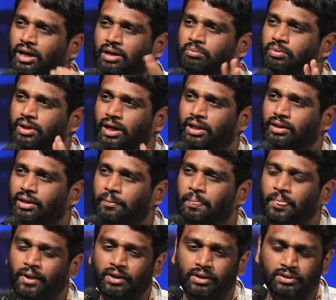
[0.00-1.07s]
அன்புனால தான்
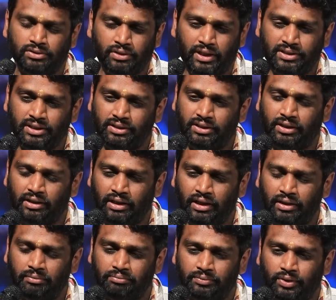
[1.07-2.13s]
ஸோ
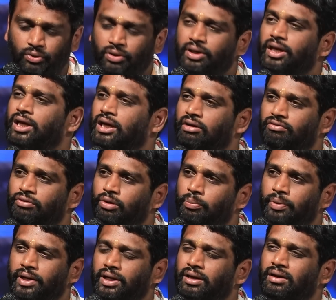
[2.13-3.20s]
அஜித்னாலே ஒரு கிங் ஆஃப்
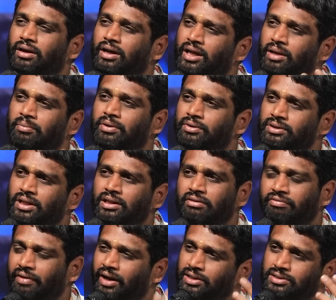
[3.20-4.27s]
ஓப்பனிங்ன்ற நேமை வந்து
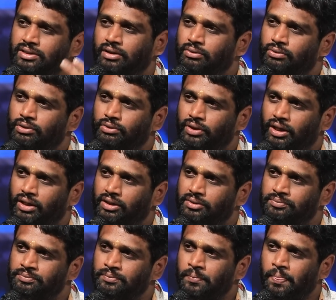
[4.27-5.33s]
அந்த ஃபேன்ஸ் தான் கொண்டு வராங்க